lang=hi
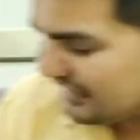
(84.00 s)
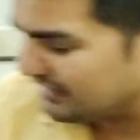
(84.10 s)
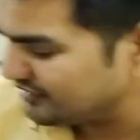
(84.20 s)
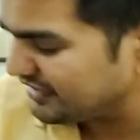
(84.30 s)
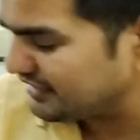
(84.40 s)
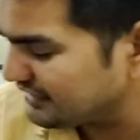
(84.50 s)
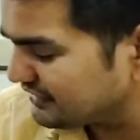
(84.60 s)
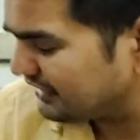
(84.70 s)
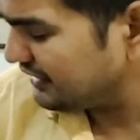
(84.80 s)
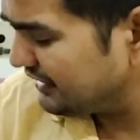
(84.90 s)
सिलाई में यही
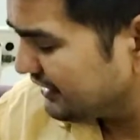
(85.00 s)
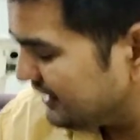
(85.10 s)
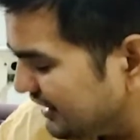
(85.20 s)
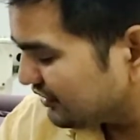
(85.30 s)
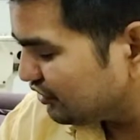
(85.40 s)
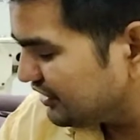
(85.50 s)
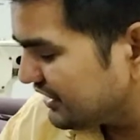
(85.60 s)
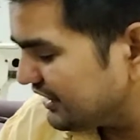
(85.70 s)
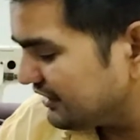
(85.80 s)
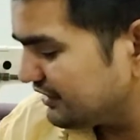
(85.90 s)
रहता है एक तो
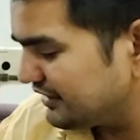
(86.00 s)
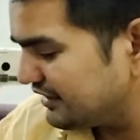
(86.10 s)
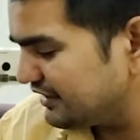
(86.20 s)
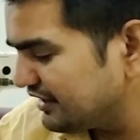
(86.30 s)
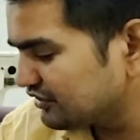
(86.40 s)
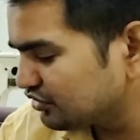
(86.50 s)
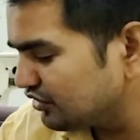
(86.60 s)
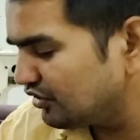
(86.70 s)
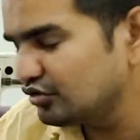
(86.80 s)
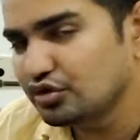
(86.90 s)
देखिए एक
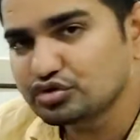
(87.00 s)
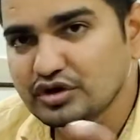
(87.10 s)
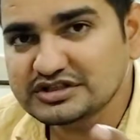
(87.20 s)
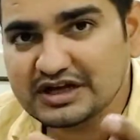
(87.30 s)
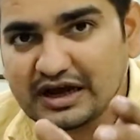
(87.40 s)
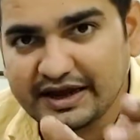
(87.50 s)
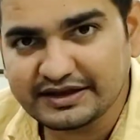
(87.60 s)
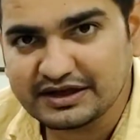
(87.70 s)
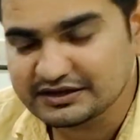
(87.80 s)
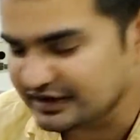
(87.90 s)
तो लुक तो अच्छा आ
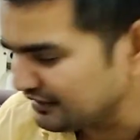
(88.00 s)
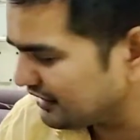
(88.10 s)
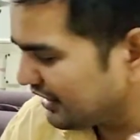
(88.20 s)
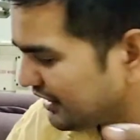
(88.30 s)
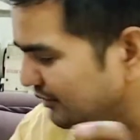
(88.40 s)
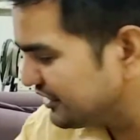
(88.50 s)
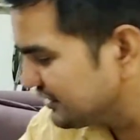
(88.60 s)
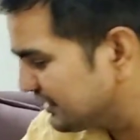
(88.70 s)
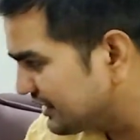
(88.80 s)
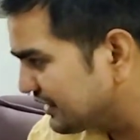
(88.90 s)
ही जाता है अगर आप
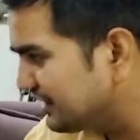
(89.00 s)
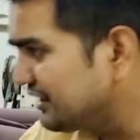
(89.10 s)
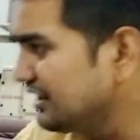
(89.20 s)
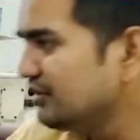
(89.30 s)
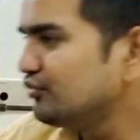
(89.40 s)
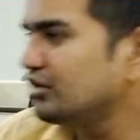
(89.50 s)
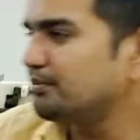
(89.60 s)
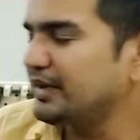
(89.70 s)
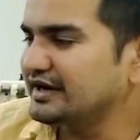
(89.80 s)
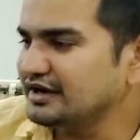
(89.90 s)
ये देखेंगे पूरा
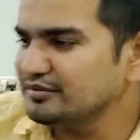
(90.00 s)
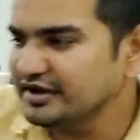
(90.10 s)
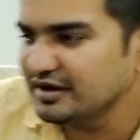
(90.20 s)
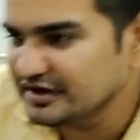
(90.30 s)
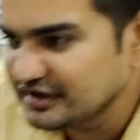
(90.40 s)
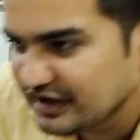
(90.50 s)
पैटर्न में एक बार